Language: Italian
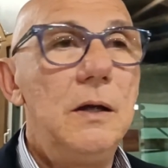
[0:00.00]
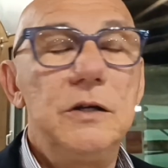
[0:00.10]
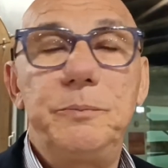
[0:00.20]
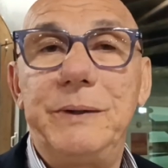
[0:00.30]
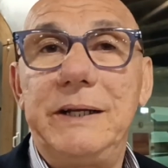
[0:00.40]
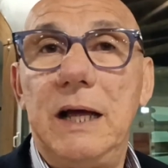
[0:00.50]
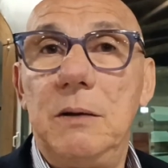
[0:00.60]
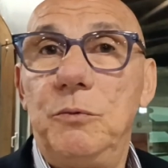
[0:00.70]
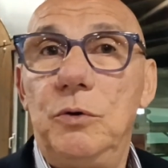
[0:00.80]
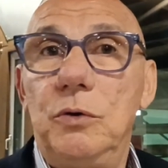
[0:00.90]

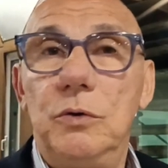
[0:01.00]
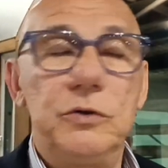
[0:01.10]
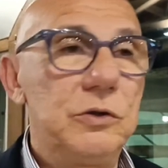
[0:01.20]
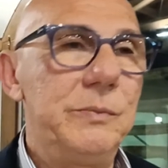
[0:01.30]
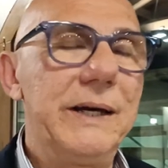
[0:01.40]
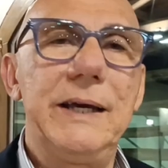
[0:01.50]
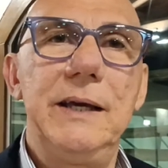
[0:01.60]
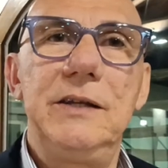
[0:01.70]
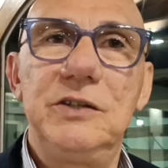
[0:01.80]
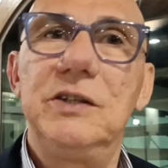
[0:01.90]
speriamo insomma,
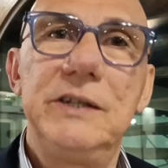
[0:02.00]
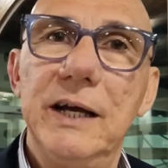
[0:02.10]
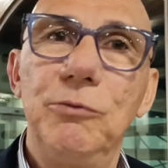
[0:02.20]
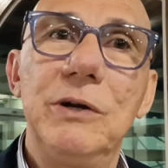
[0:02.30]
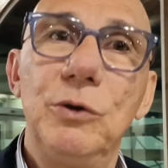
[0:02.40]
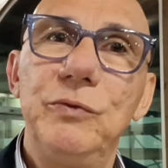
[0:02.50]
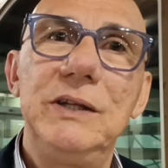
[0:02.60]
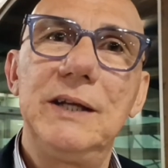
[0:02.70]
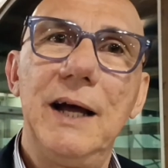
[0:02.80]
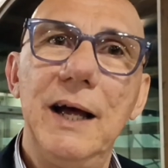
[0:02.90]
che ci sia una
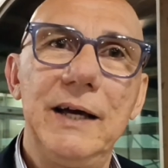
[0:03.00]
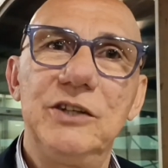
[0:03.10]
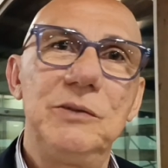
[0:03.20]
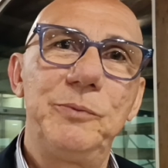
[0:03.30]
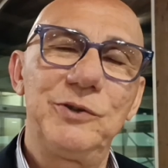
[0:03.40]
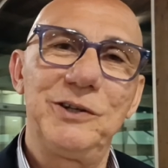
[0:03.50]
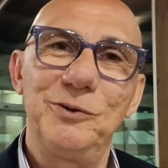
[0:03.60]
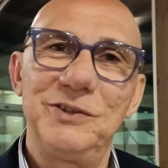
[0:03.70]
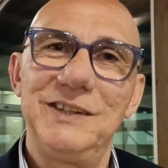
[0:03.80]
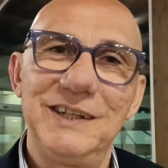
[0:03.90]
novità che ci possa
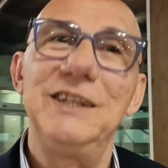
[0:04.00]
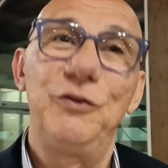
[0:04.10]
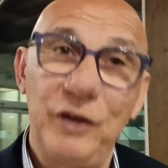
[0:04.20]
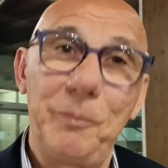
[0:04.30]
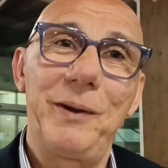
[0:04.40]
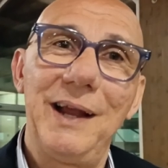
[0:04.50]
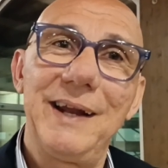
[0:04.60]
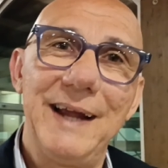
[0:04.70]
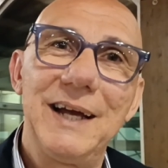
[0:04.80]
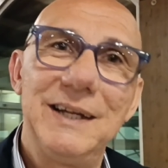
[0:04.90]
consentire di far
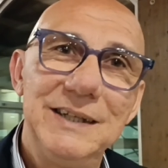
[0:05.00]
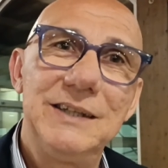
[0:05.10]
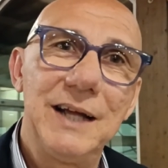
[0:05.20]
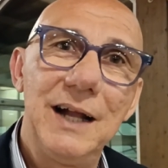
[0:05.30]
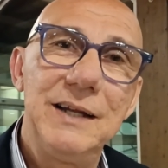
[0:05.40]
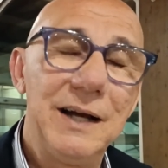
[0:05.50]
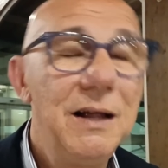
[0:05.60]
parlare anche d'Italia.